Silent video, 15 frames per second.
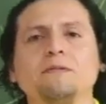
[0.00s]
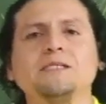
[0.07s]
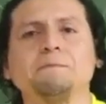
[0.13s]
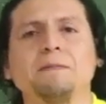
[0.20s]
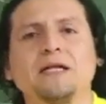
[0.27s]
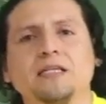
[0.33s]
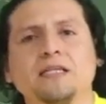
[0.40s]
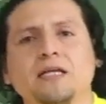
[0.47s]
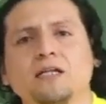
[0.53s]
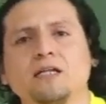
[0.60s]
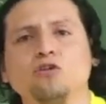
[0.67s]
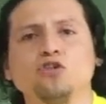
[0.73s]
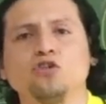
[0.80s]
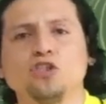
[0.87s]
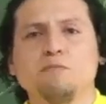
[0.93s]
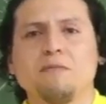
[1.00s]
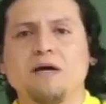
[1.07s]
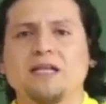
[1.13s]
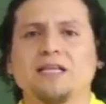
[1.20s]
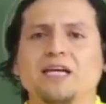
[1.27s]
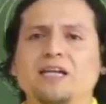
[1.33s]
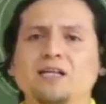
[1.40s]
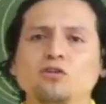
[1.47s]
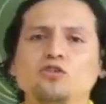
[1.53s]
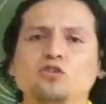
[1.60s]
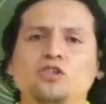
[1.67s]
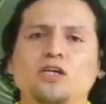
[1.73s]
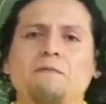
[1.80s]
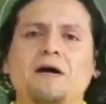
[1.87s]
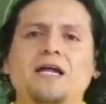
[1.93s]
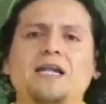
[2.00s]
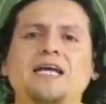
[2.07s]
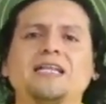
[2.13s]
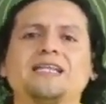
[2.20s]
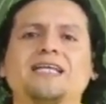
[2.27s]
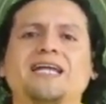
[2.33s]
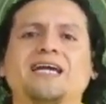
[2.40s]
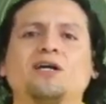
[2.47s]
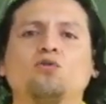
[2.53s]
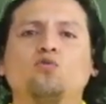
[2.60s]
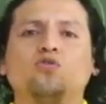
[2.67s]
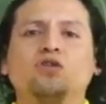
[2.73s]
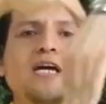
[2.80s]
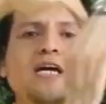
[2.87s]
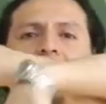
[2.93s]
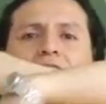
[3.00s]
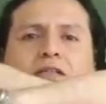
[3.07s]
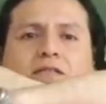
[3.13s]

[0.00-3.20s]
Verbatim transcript: paternos y maternos se van a entrecruzar,